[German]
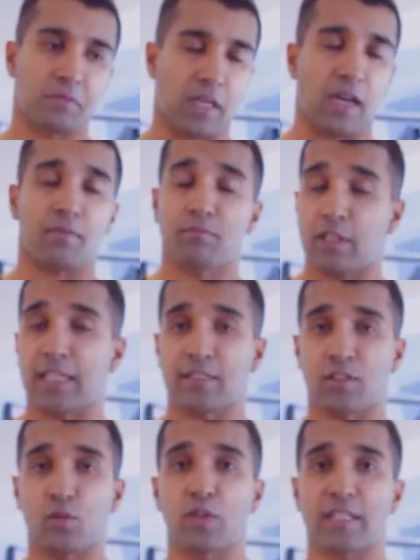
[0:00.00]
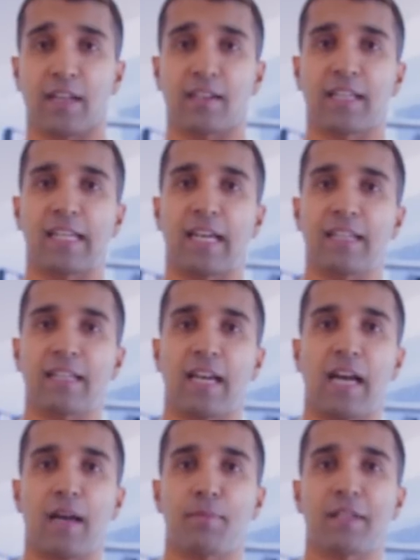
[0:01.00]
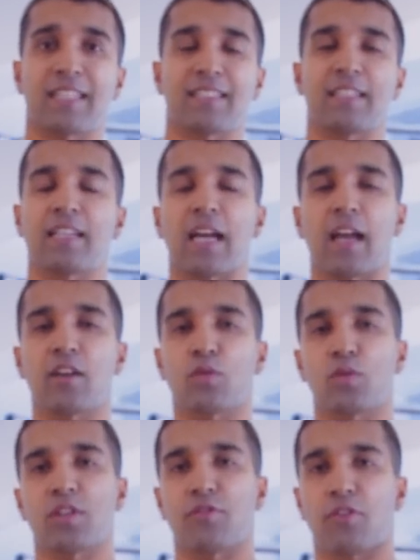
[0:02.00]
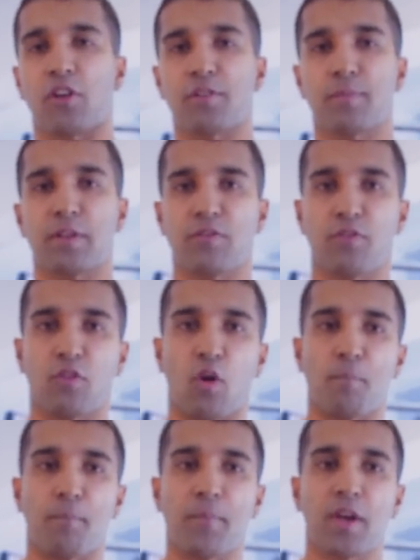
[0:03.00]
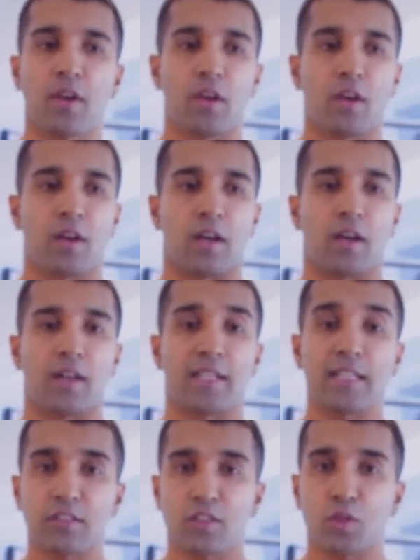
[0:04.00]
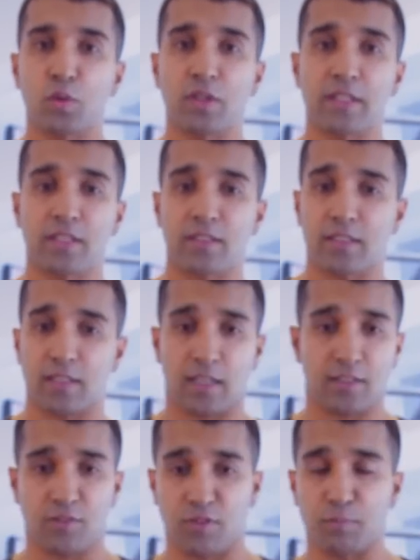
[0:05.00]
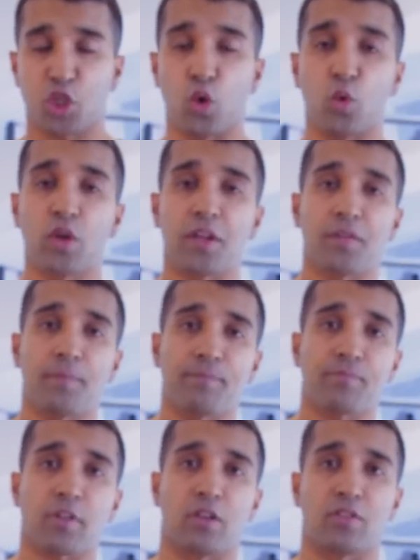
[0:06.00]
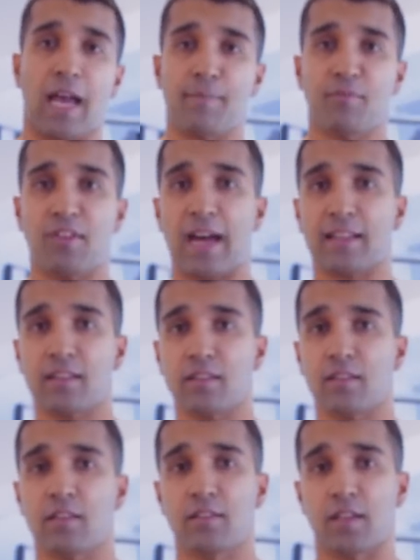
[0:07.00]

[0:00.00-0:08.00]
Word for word: ja, die ganzen Ursachen genannt habe, dass ich kein großer Freund bin vom äh, äh, nichts tun, das heißt vom Schonen und Abwarten.